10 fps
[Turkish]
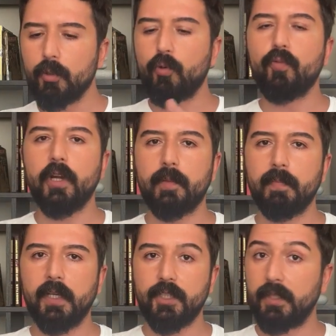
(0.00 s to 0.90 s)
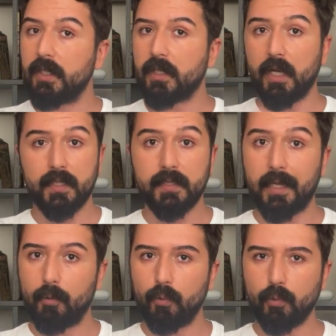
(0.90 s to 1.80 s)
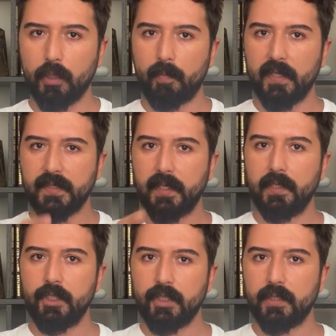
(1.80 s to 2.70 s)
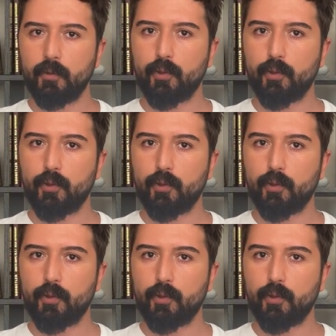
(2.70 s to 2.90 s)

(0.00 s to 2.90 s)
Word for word: Küfür etmez, şiddet asla uygulamaz seninle ciddi